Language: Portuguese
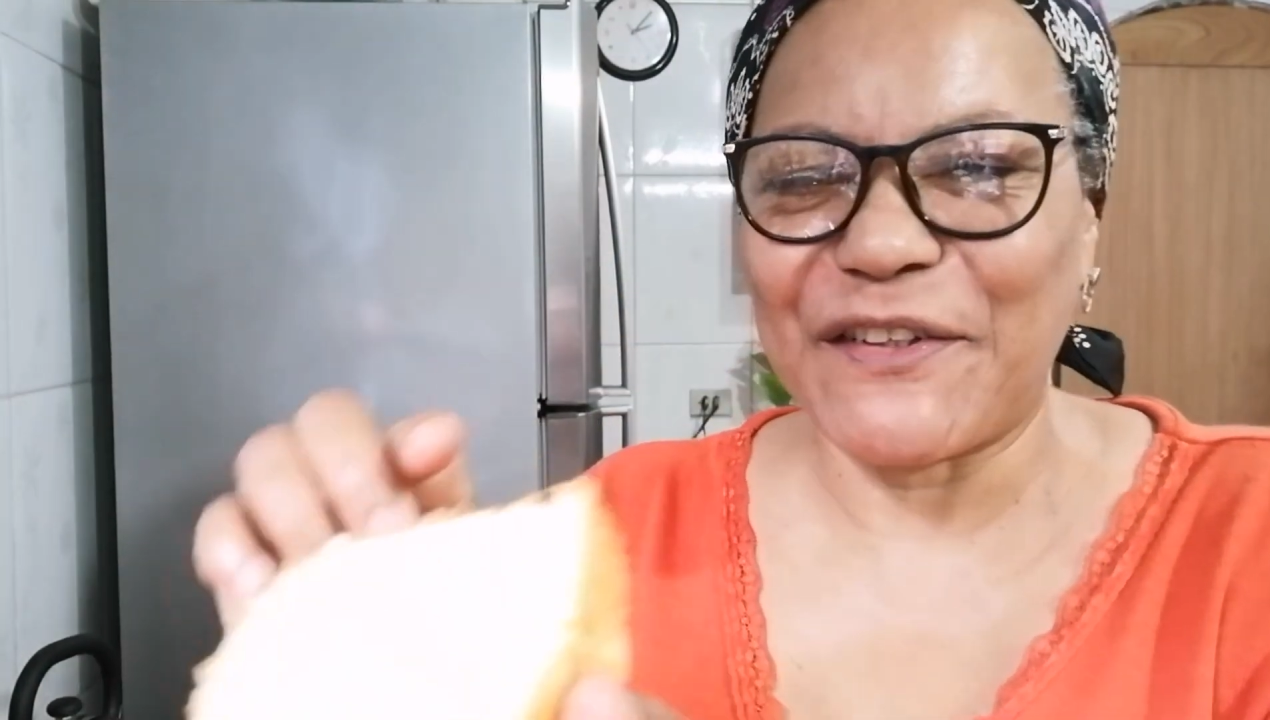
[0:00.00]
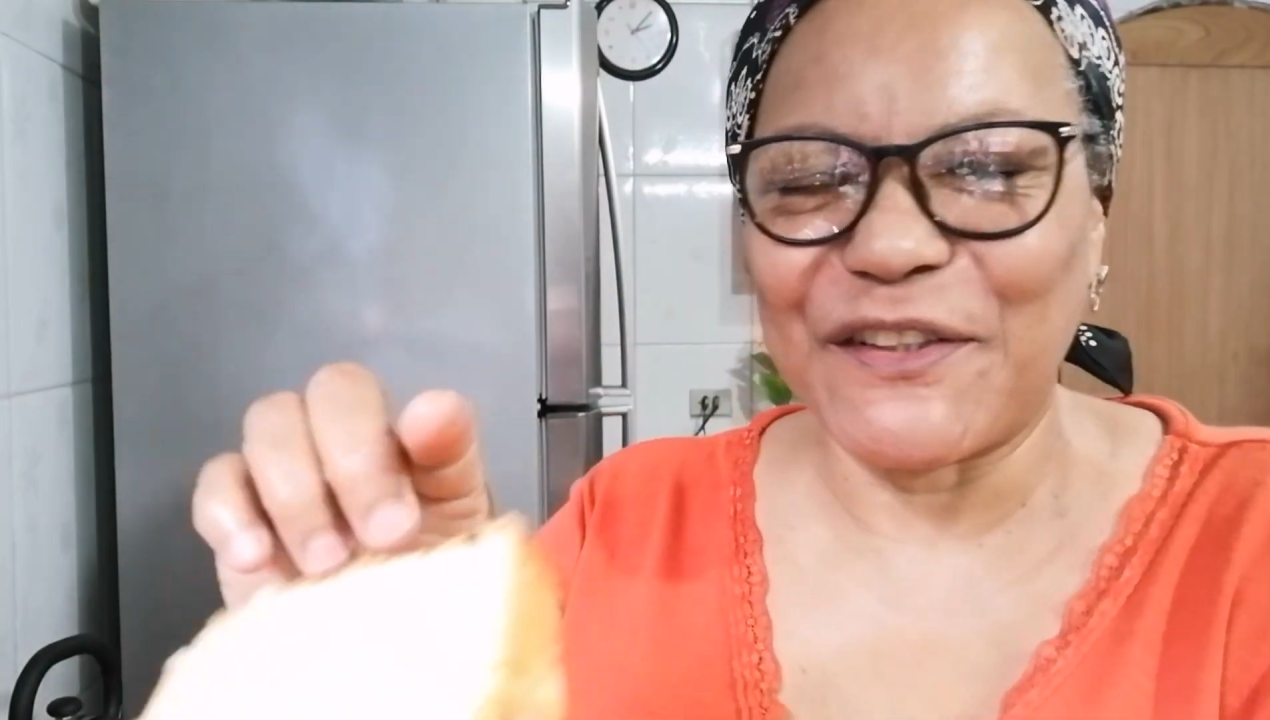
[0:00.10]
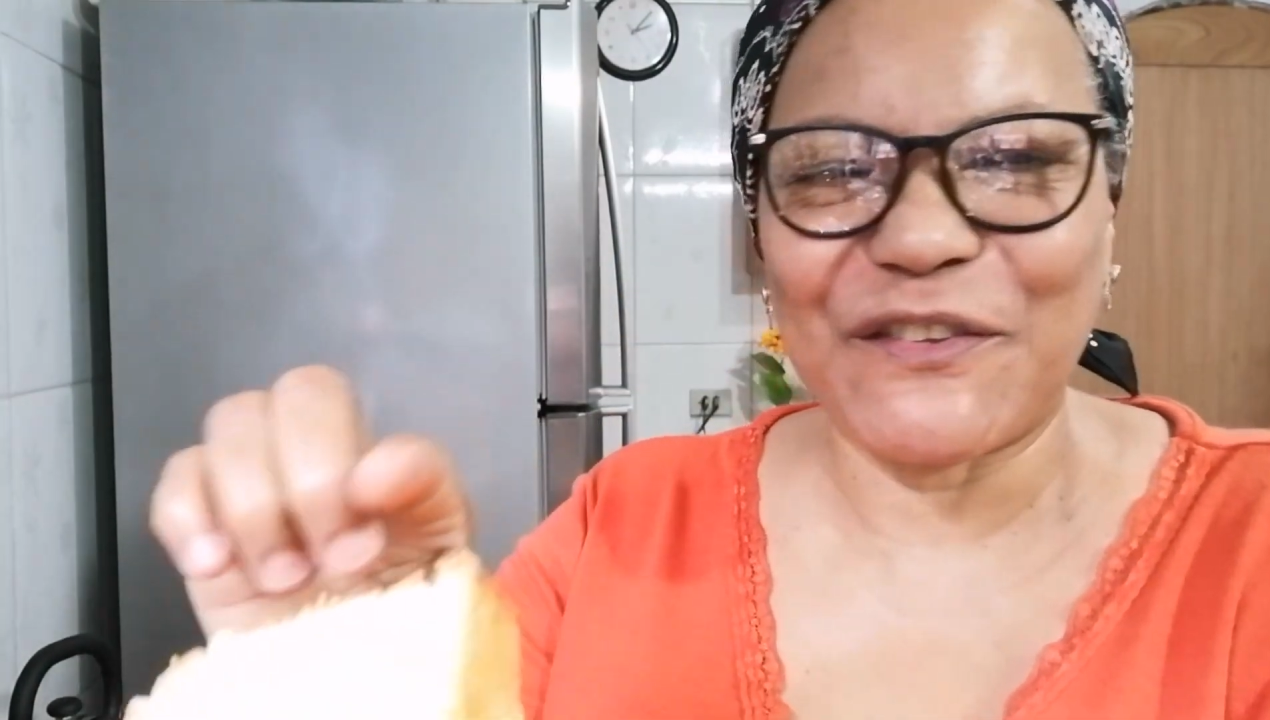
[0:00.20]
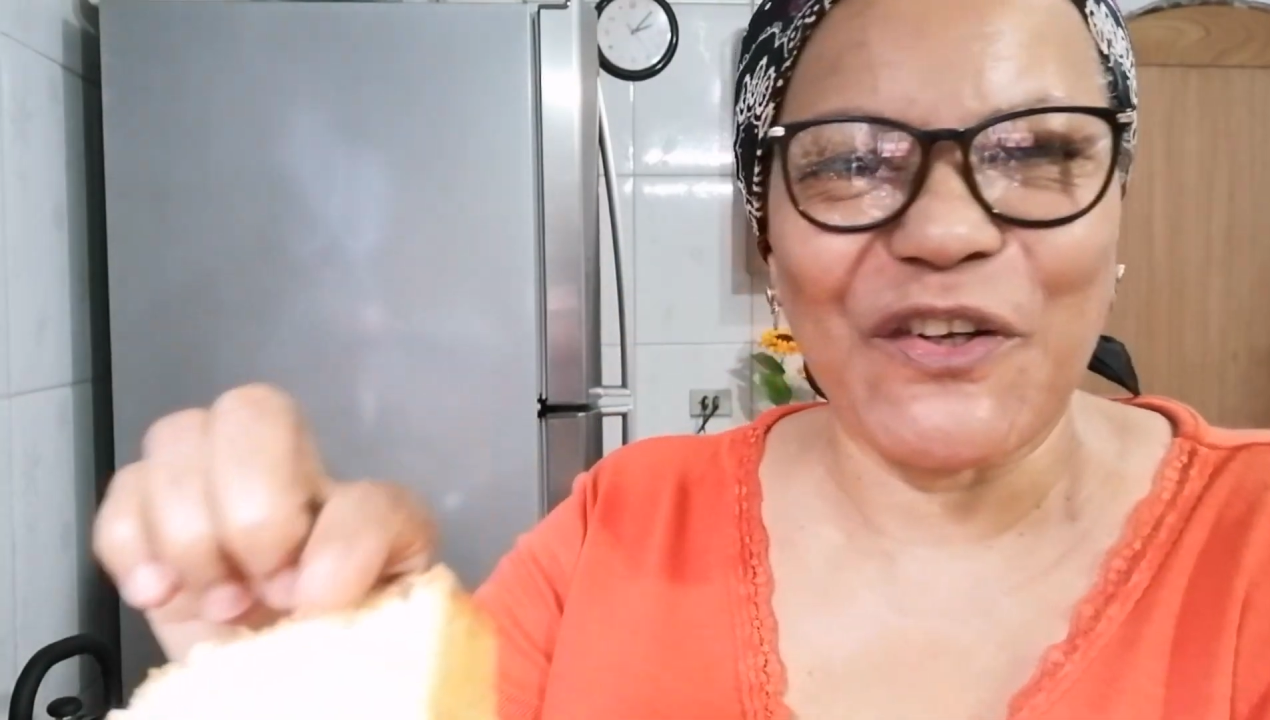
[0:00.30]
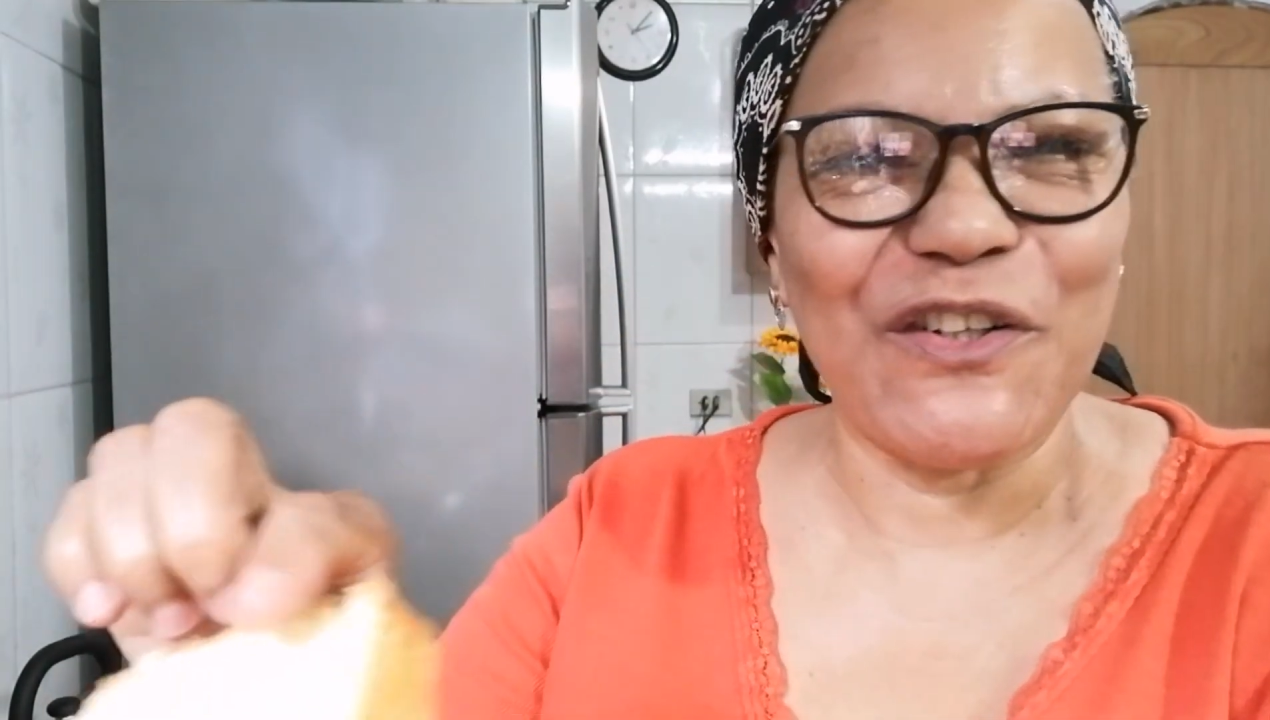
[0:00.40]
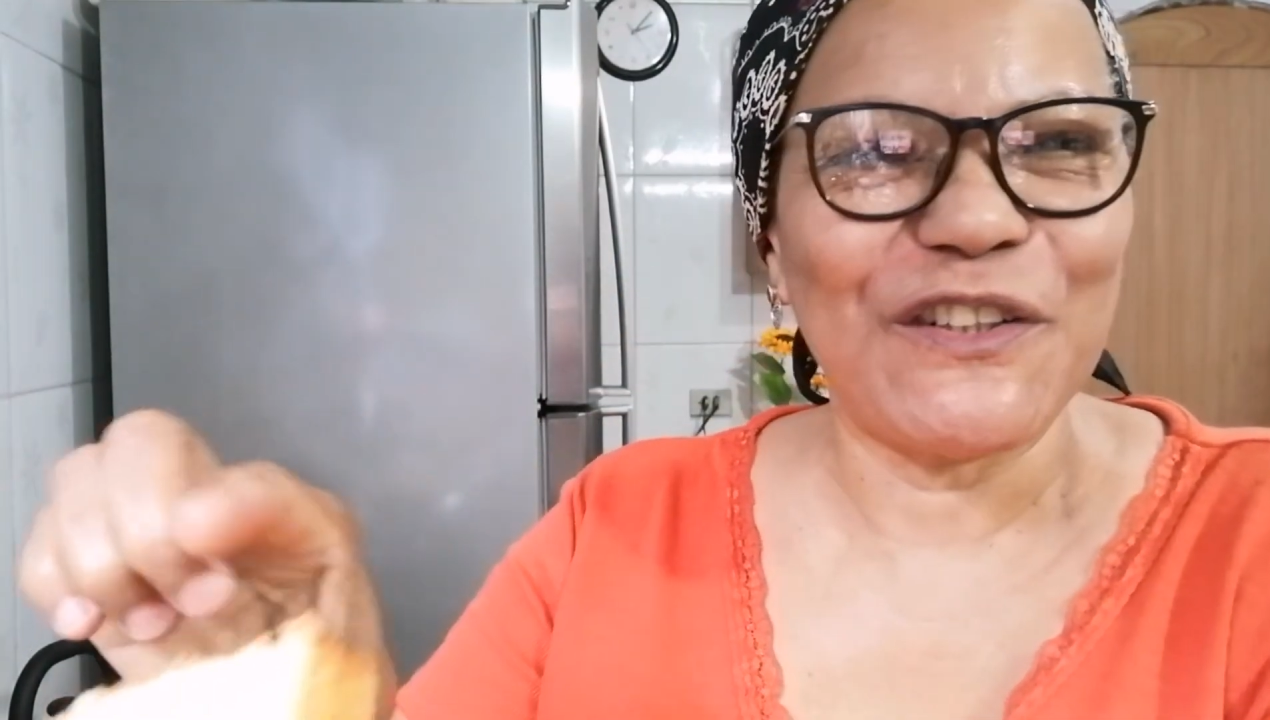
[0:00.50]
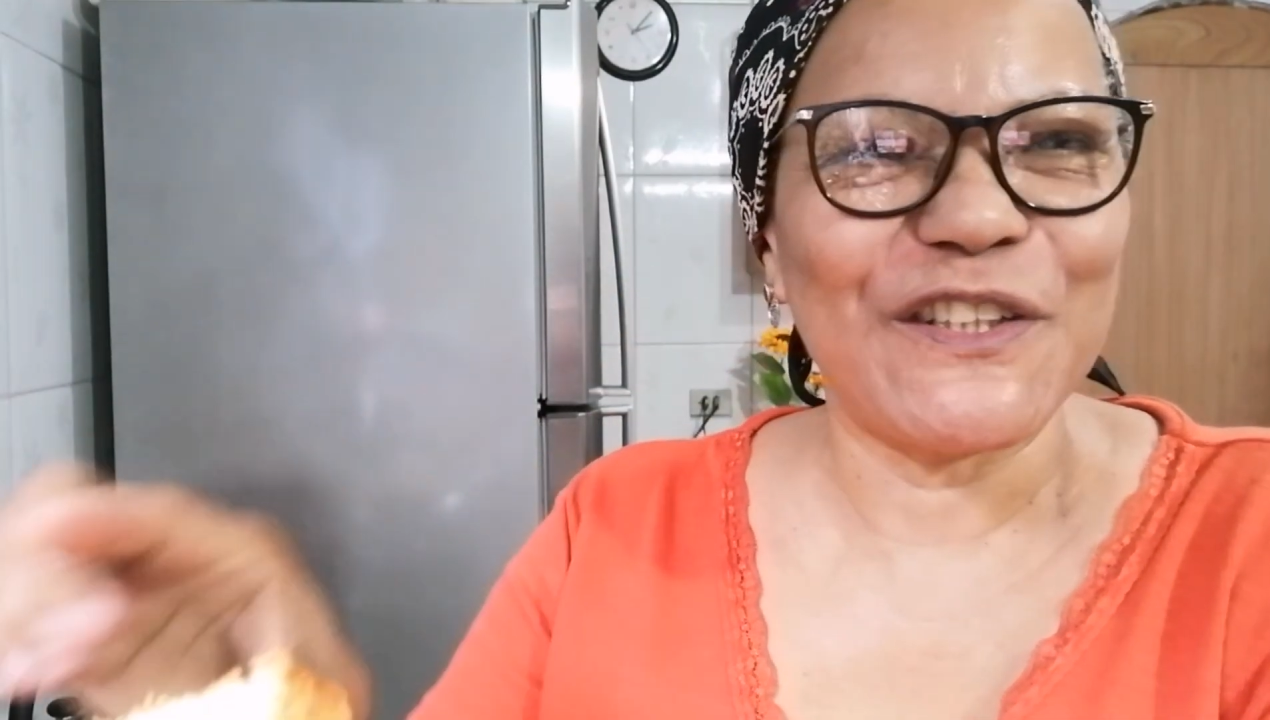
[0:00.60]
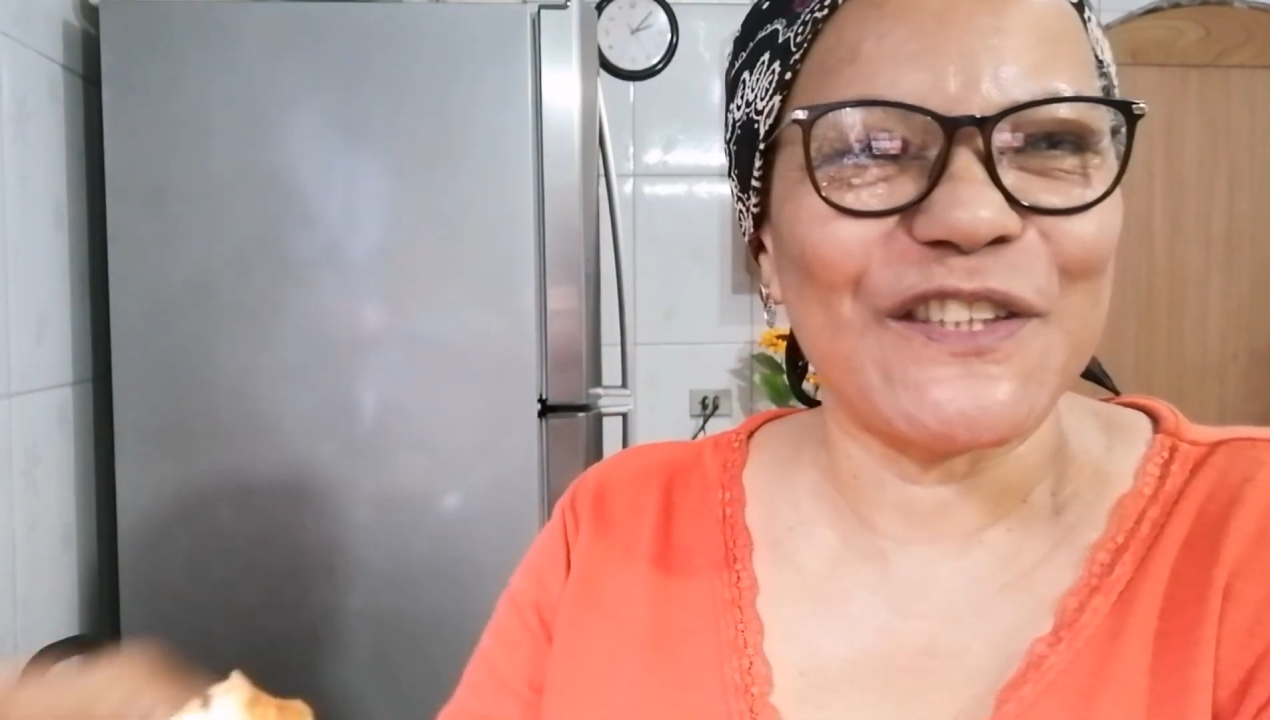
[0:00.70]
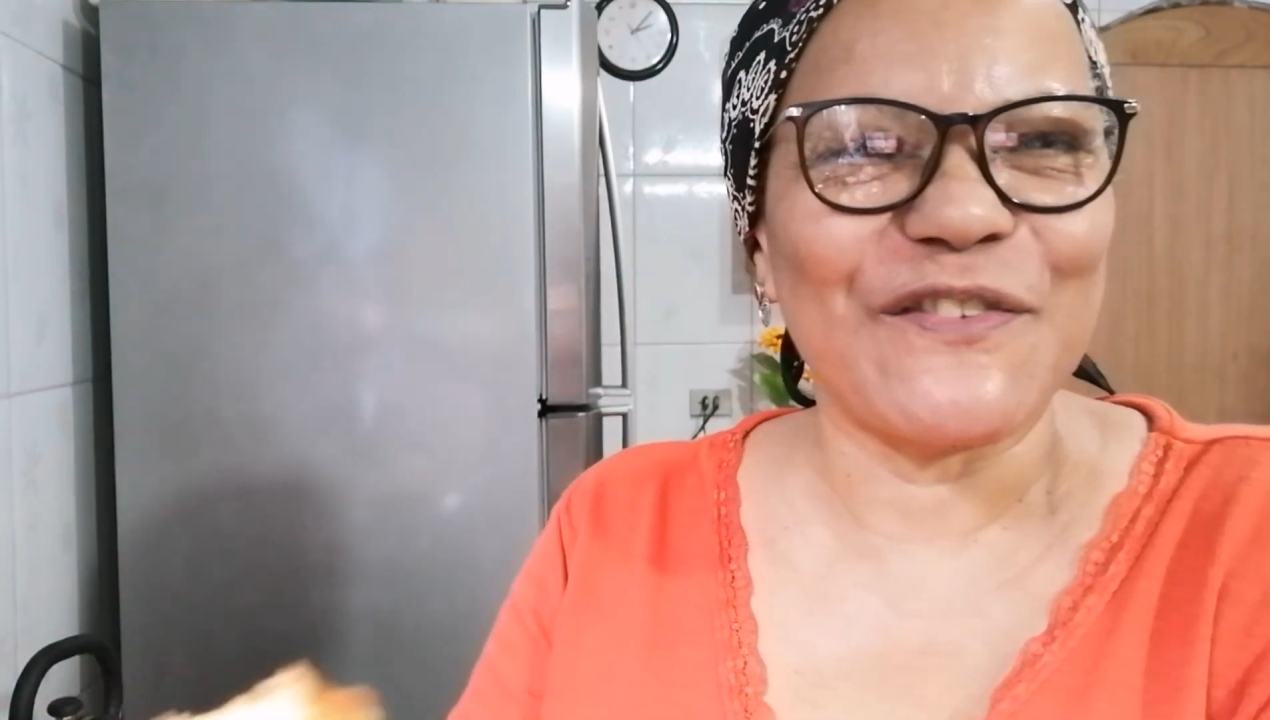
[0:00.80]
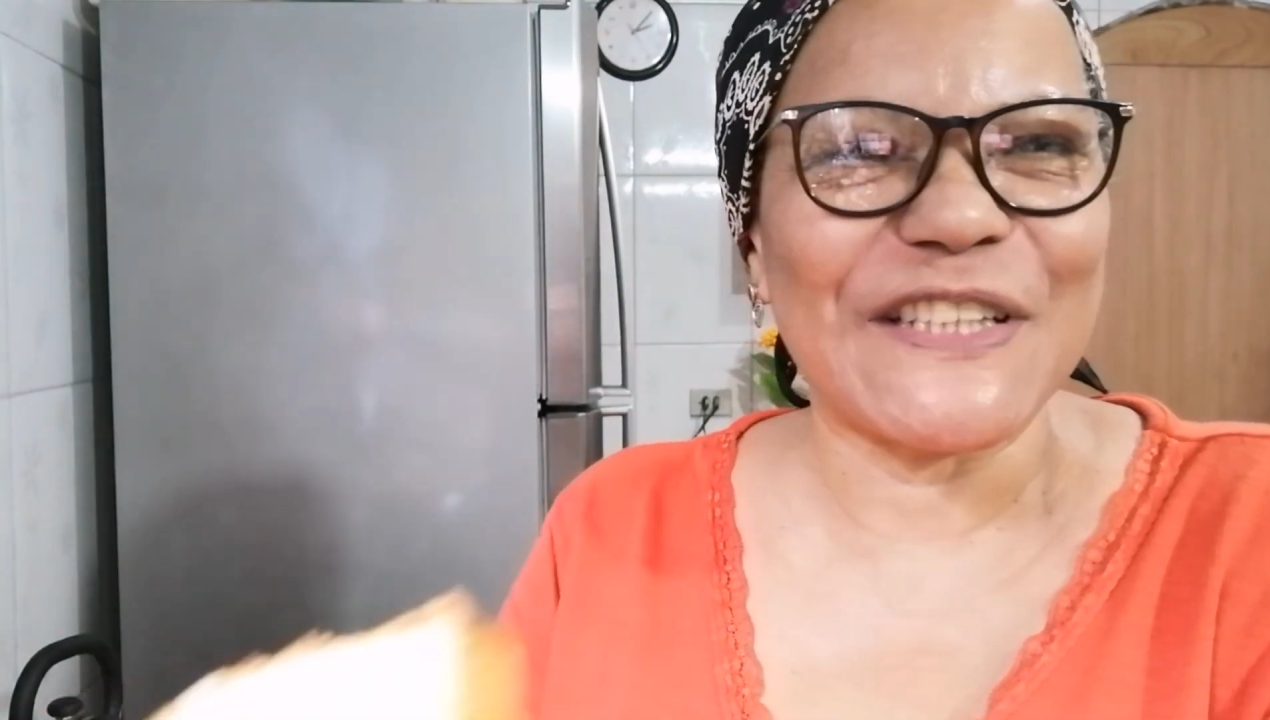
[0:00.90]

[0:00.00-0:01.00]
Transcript: que todos